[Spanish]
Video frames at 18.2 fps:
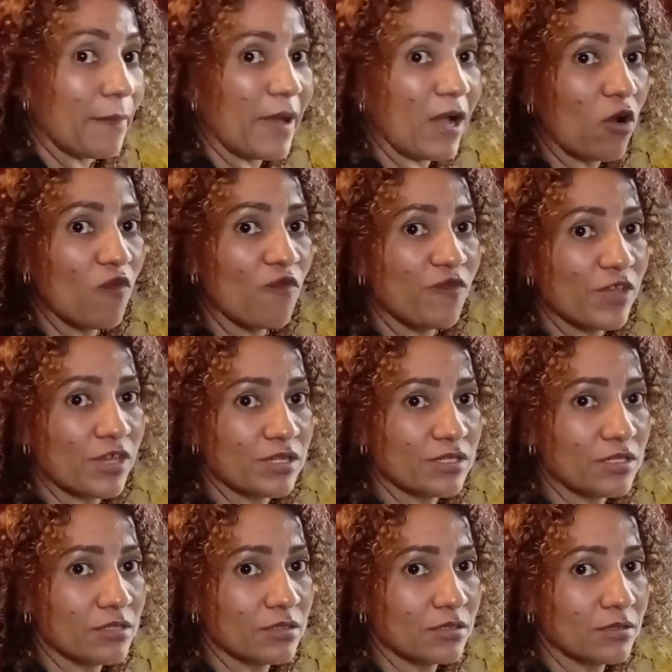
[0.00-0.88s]
Paco Fish.
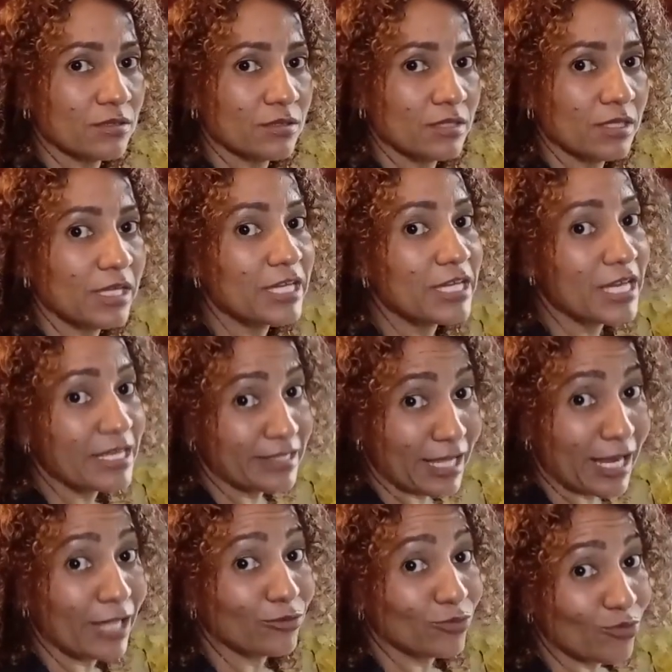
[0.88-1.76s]
Y es
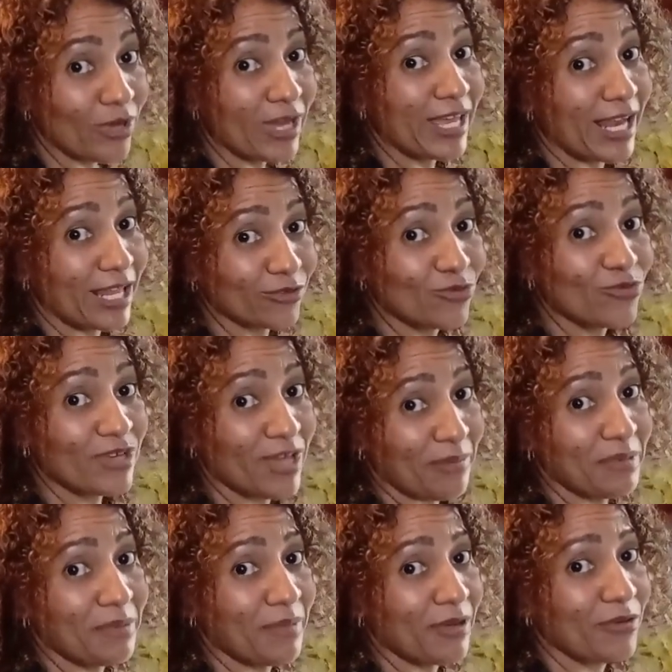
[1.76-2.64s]
el atún, que a mí me